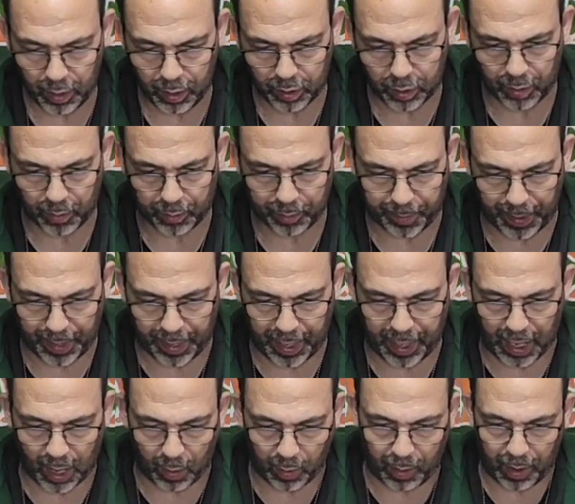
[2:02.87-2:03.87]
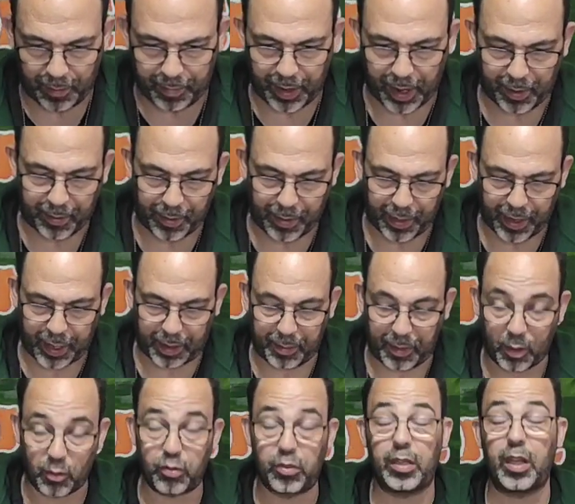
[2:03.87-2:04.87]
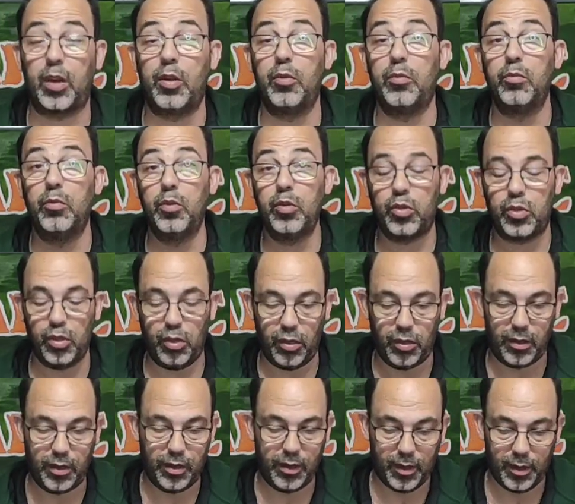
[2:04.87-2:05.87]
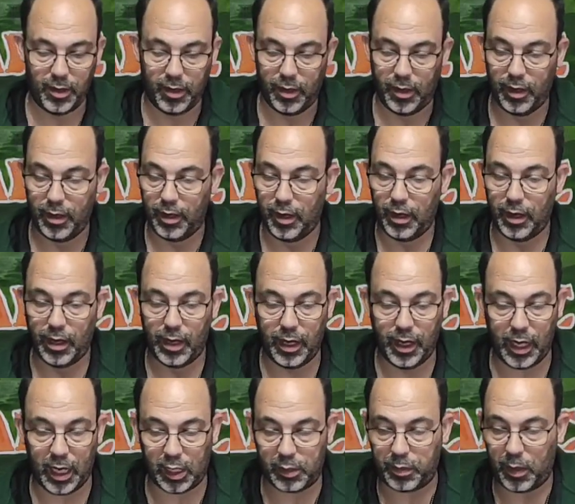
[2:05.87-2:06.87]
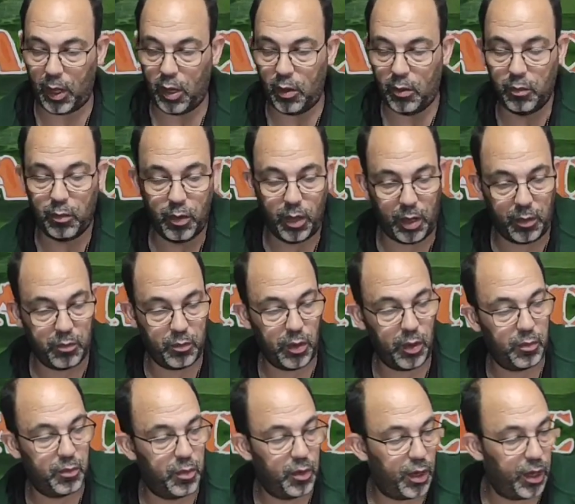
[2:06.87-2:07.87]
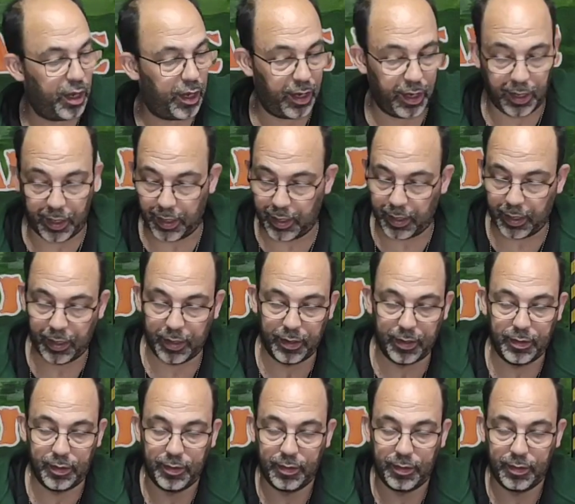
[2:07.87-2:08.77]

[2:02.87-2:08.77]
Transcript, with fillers: Los compré en la web, la verdad que me gustaron mucho. Les veo muy, muy, muy